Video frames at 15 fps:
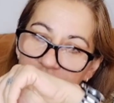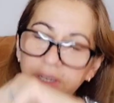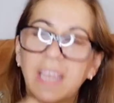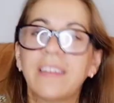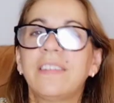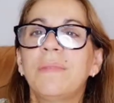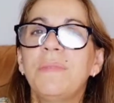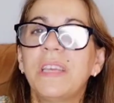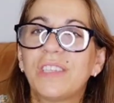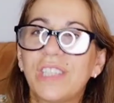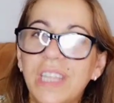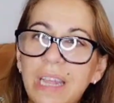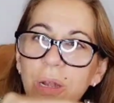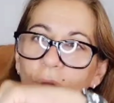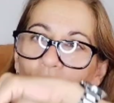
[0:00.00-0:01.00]
Es de mi
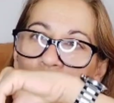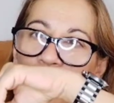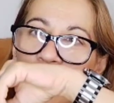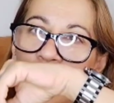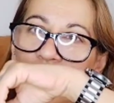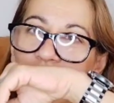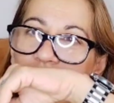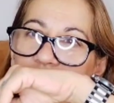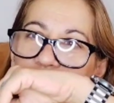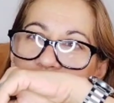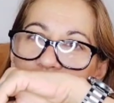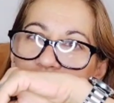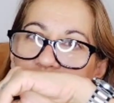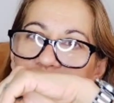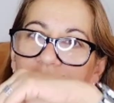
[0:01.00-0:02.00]
estilo.
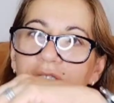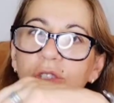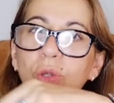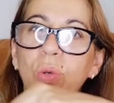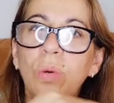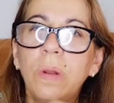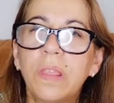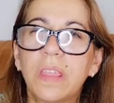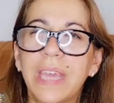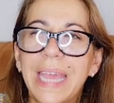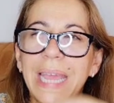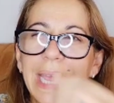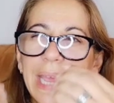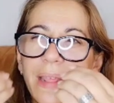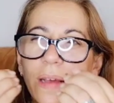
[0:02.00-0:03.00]
Es
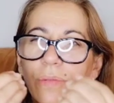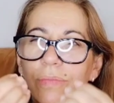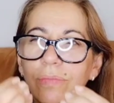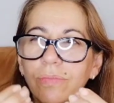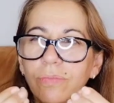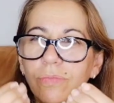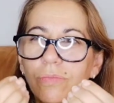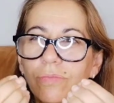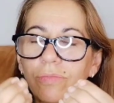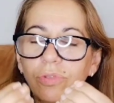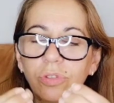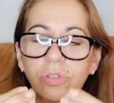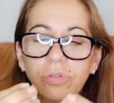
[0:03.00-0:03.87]
dulce, queda un,